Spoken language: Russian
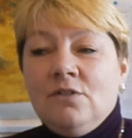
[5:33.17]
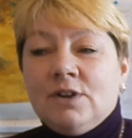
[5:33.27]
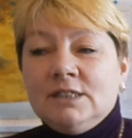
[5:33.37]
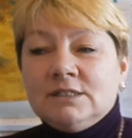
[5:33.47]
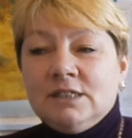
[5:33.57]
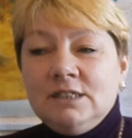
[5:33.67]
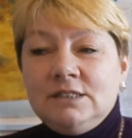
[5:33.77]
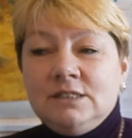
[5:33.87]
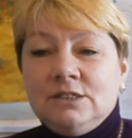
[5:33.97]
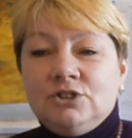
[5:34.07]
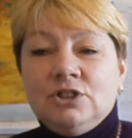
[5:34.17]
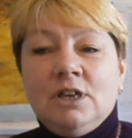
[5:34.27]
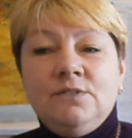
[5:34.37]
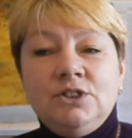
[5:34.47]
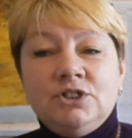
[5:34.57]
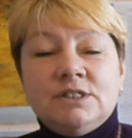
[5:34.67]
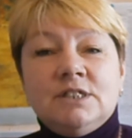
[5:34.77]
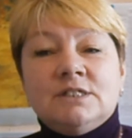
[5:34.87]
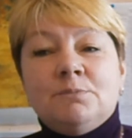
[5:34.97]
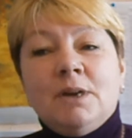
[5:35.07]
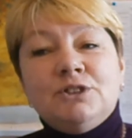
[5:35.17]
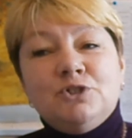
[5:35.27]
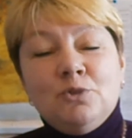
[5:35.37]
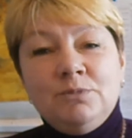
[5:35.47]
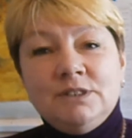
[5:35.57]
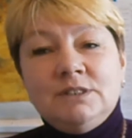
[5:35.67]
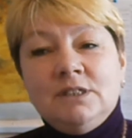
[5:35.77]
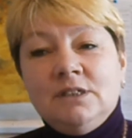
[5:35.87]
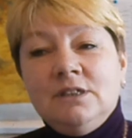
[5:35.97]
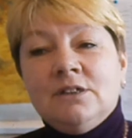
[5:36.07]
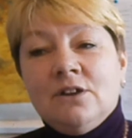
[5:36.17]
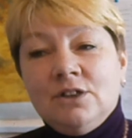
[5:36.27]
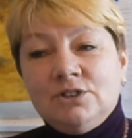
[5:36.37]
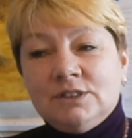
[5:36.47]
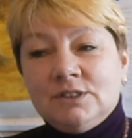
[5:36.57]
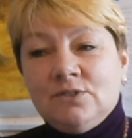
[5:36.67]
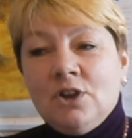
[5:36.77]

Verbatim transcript: в раскрытии человеческих способностей и качеств,